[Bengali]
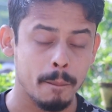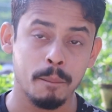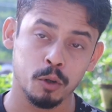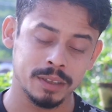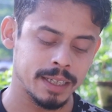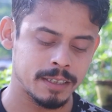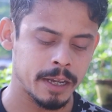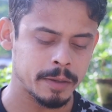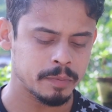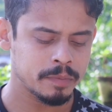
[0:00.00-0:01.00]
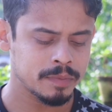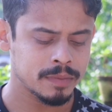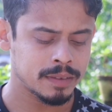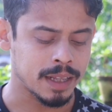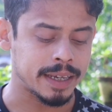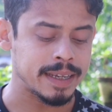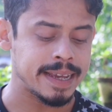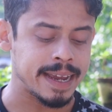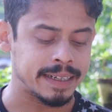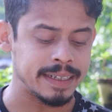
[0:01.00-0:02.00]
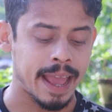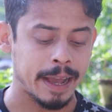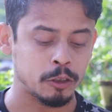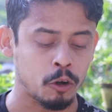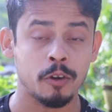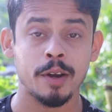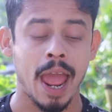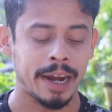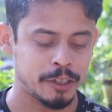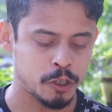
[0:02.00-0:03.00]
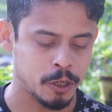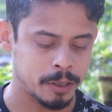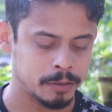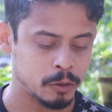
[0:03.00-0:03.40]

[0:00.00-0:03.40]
বদলে যায় নাকি এটি এক ধরনের অ্যাডিকশন